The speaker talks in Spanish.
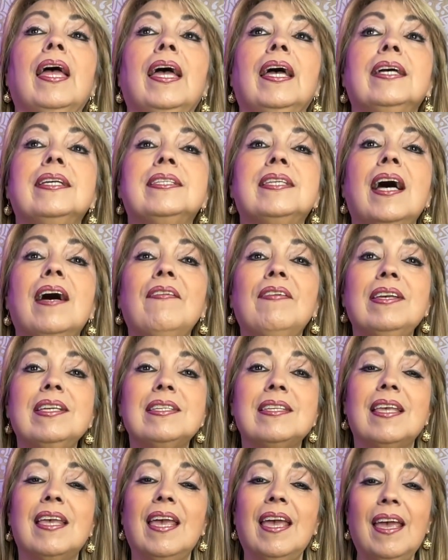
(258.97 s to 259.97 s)

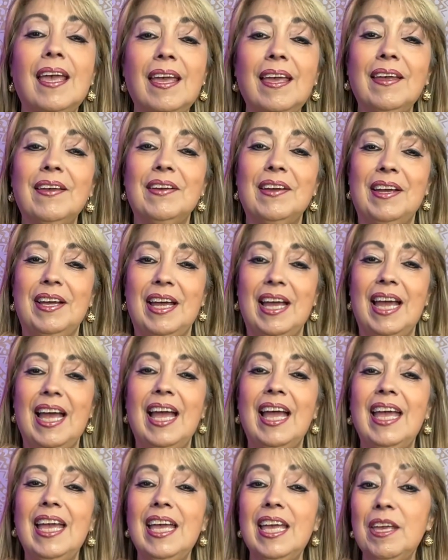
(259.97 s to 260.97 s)
¿sabes qué?
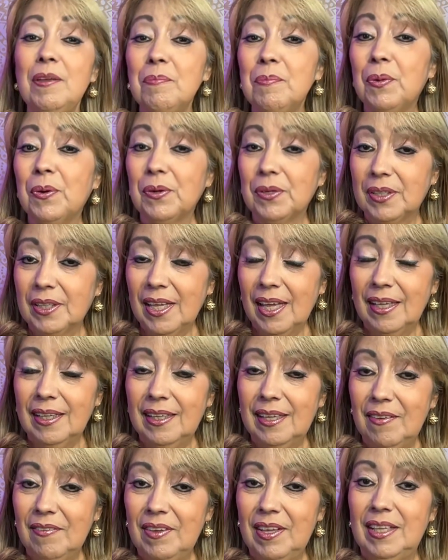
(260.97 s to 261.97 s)
Es
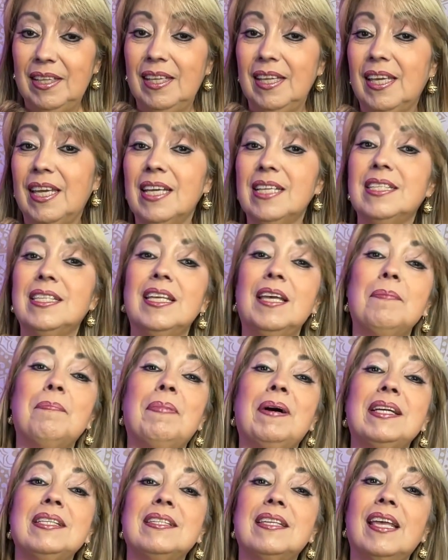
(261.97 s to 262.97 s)
importante, Betty, que
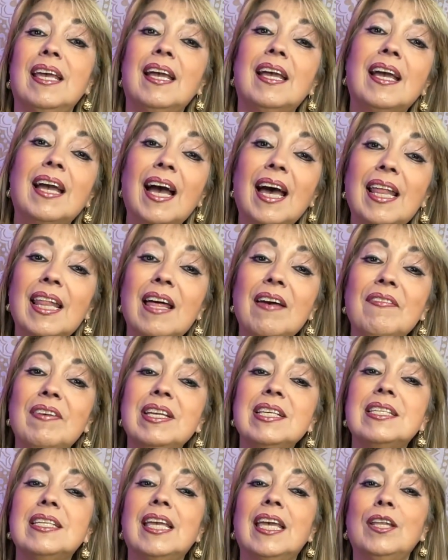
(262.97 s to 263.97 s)
sepas que cada
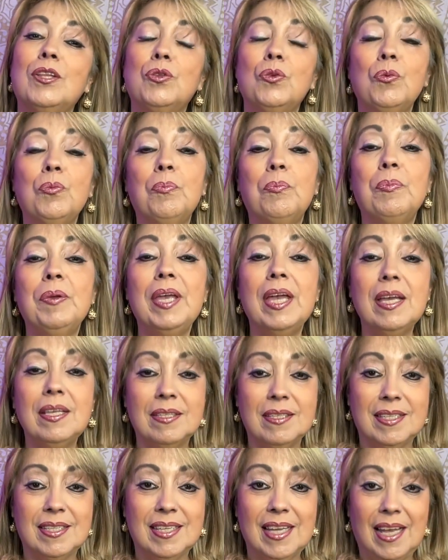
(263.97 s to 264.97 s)
vez que tú
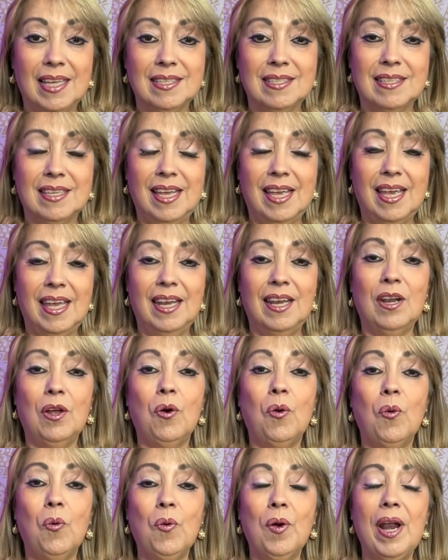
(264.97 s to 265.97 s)
piensas en
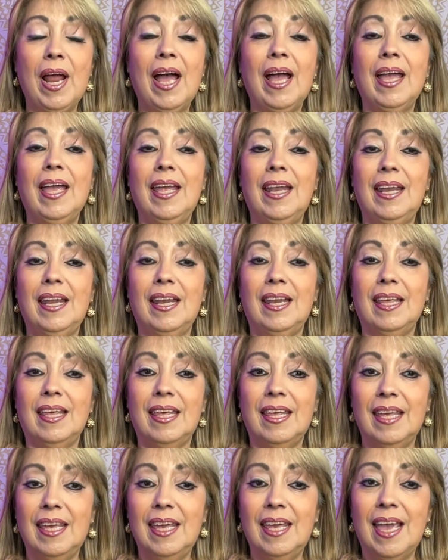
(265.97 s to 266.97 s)
una
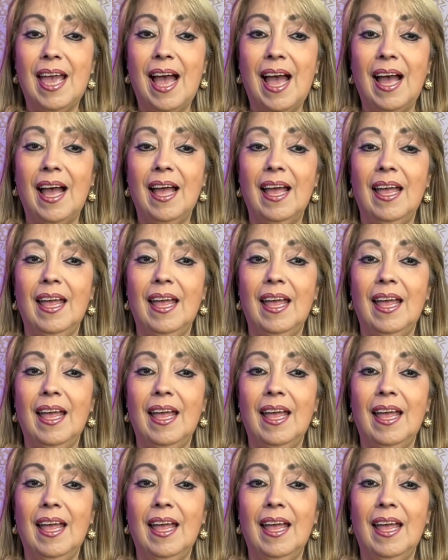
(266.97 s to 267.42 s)
energía